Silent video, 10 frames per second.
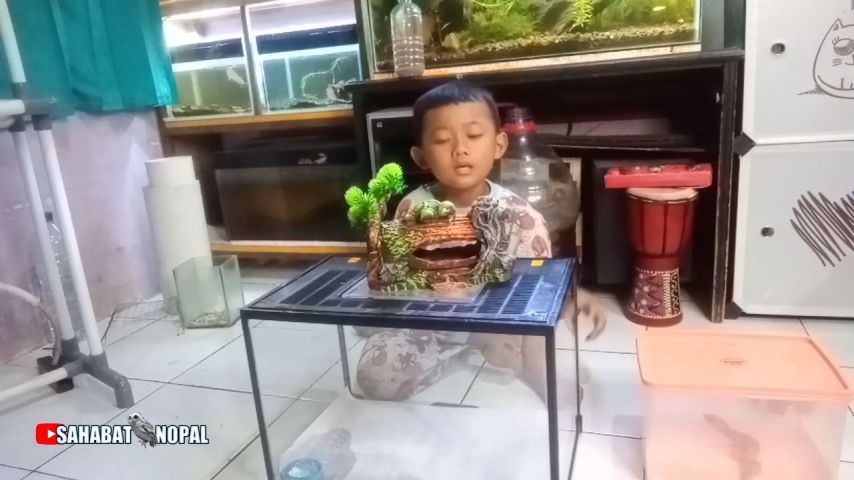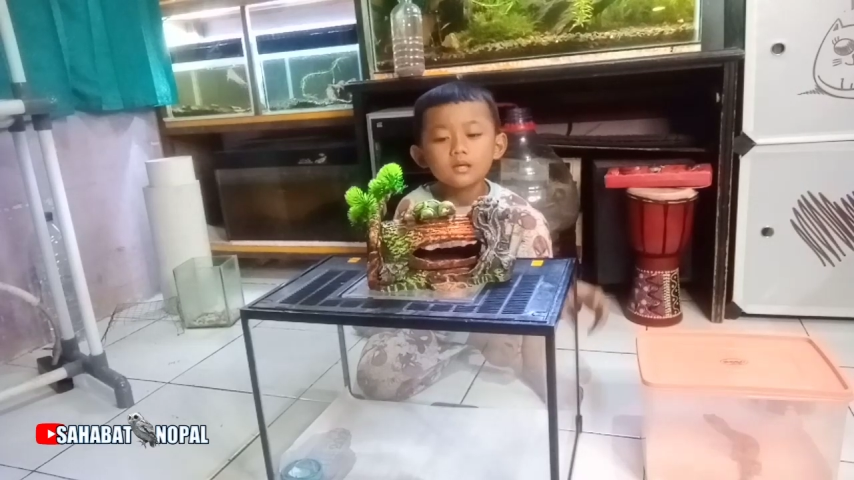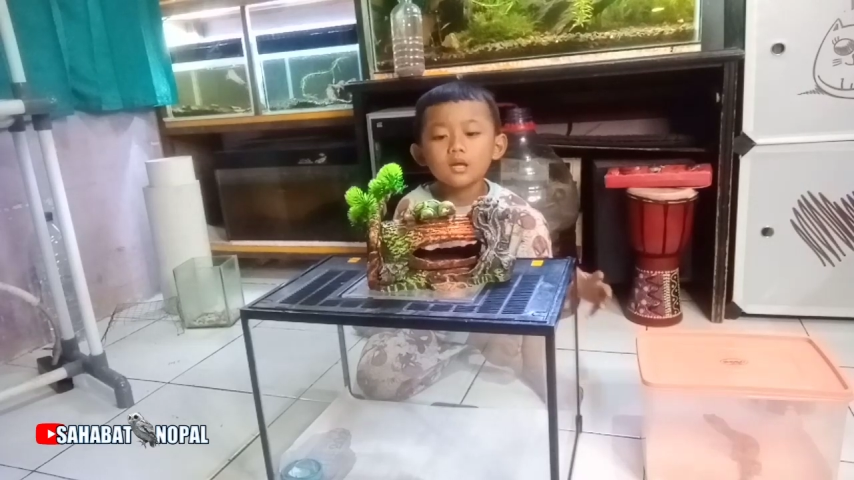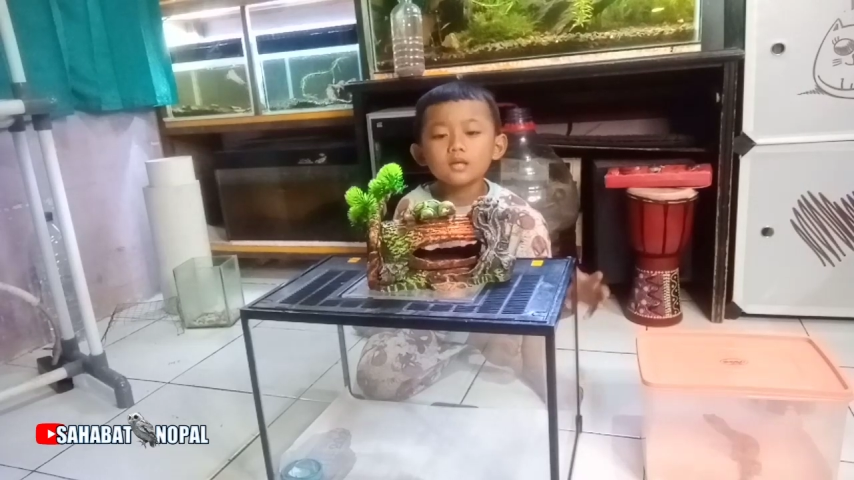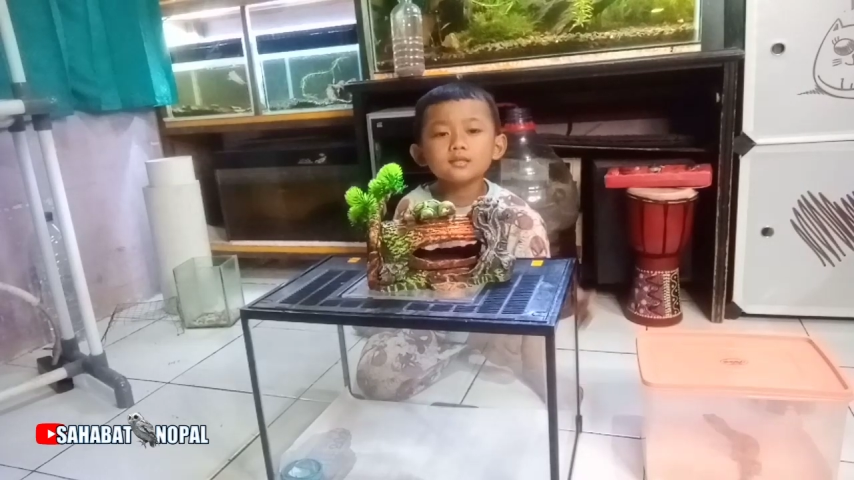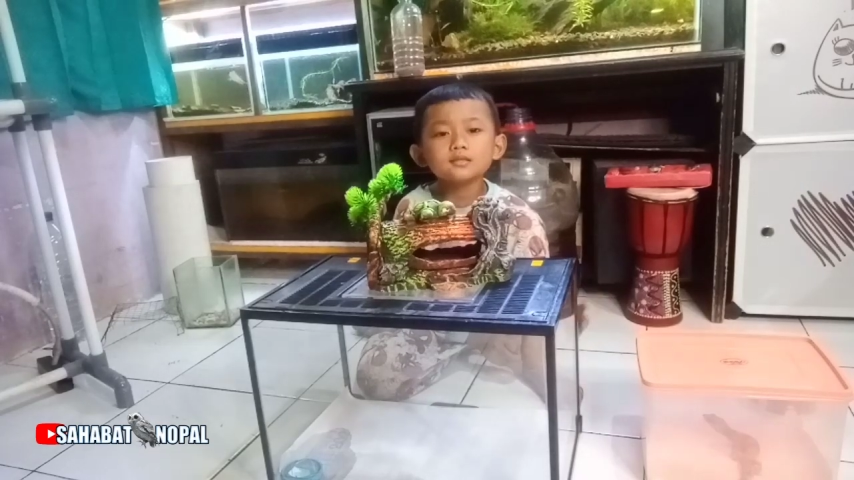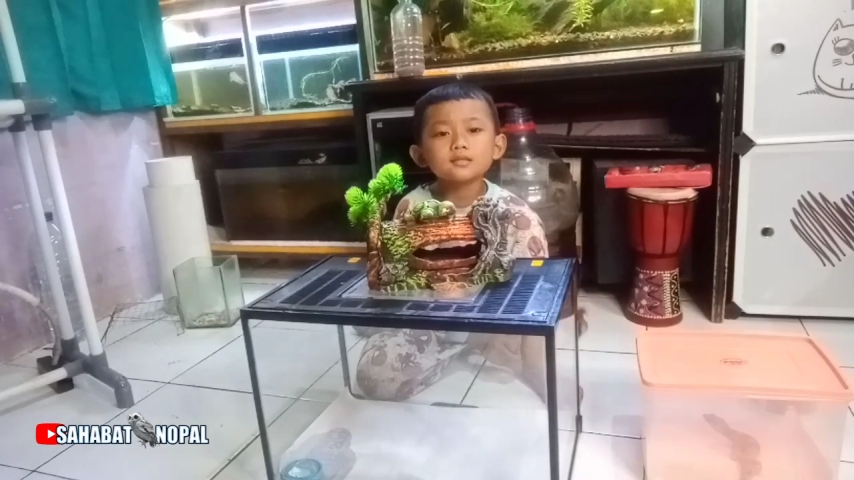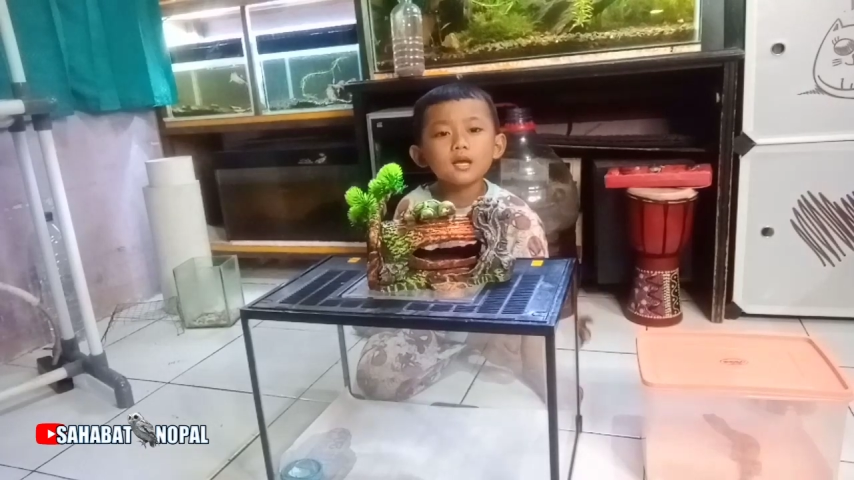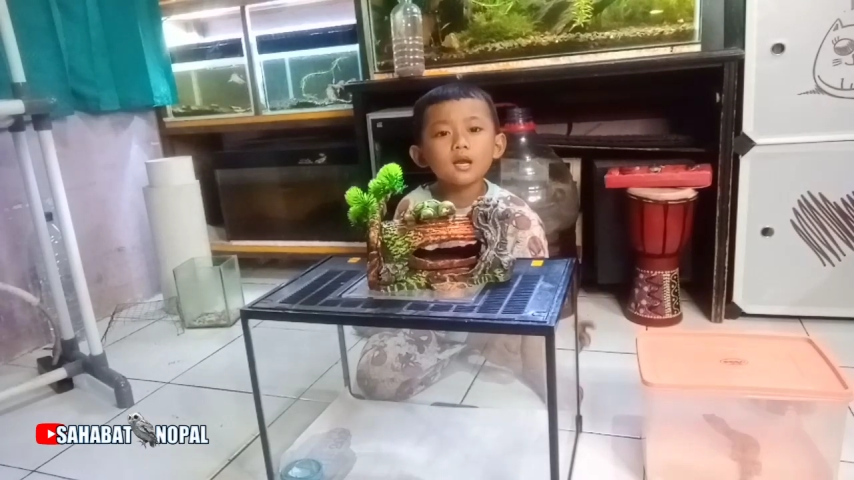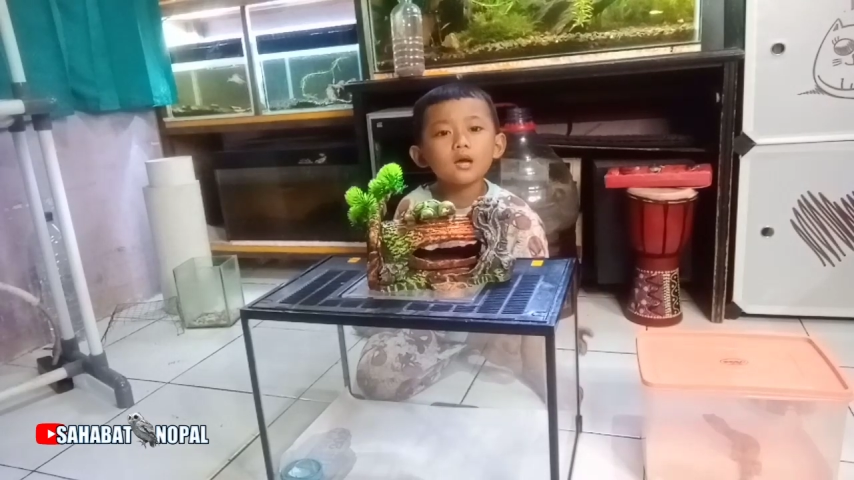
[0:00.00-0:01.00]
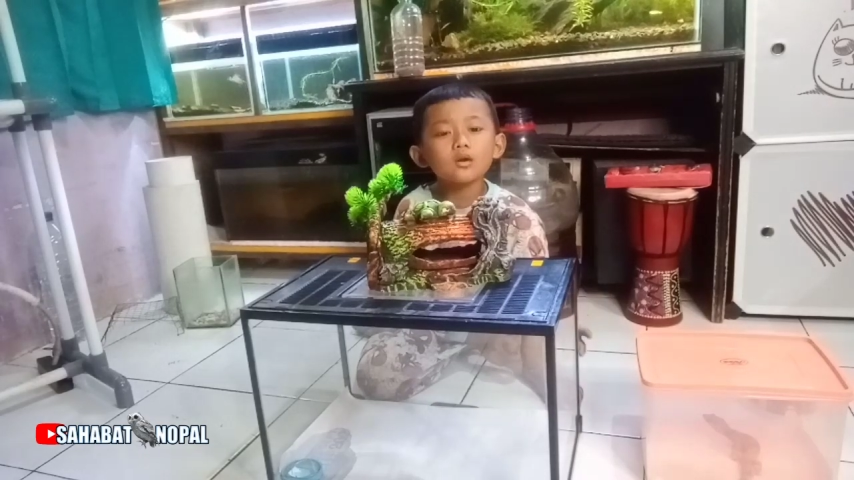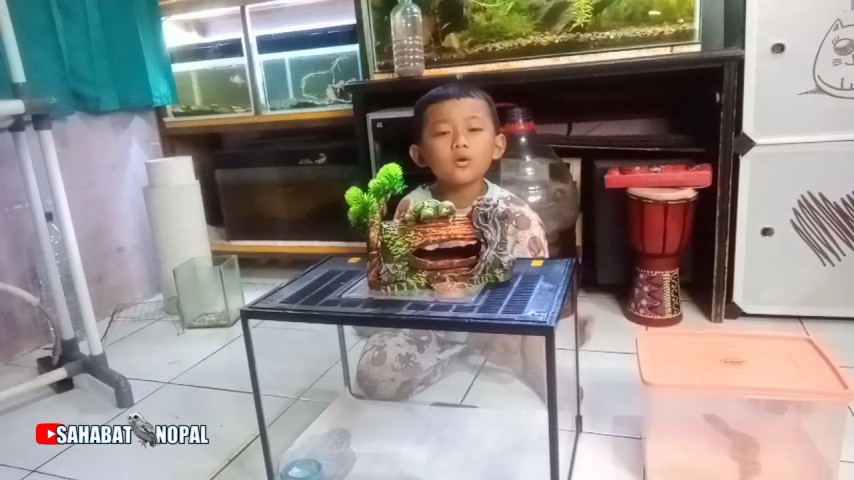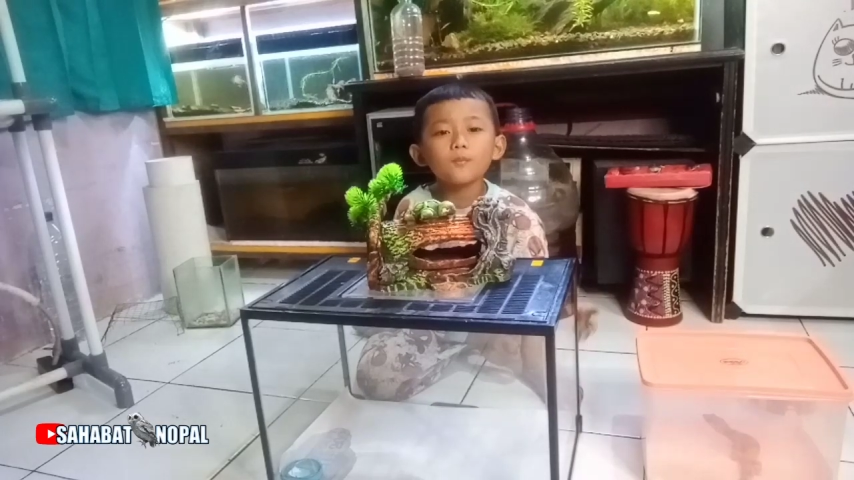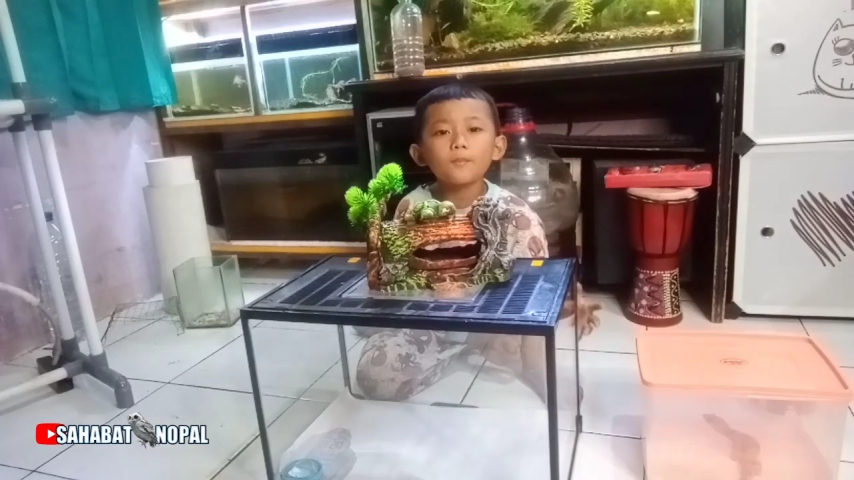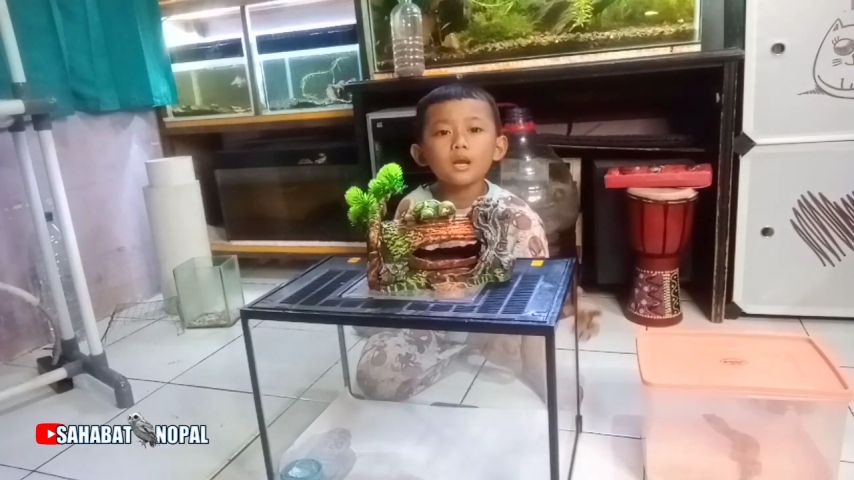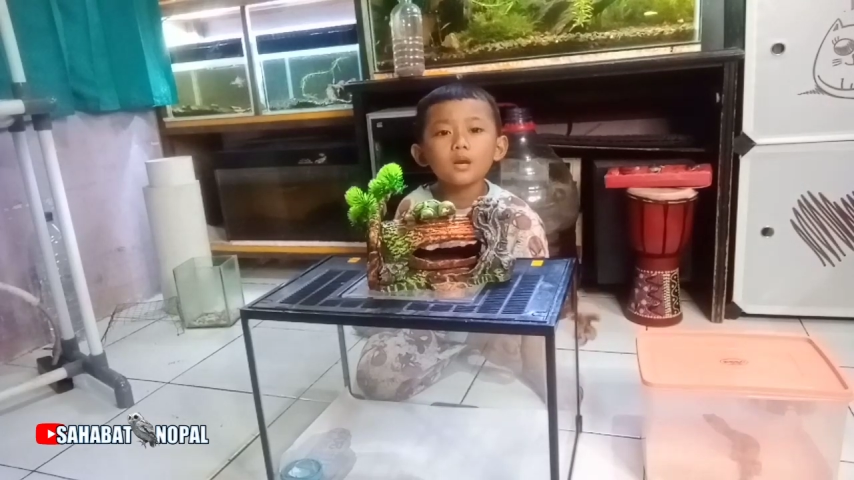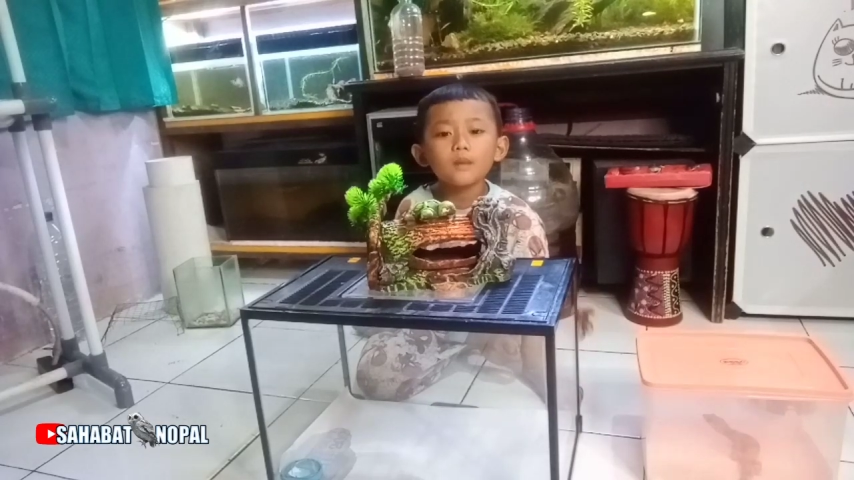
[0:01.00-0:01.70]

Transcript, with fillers: Ani sekarang Nopal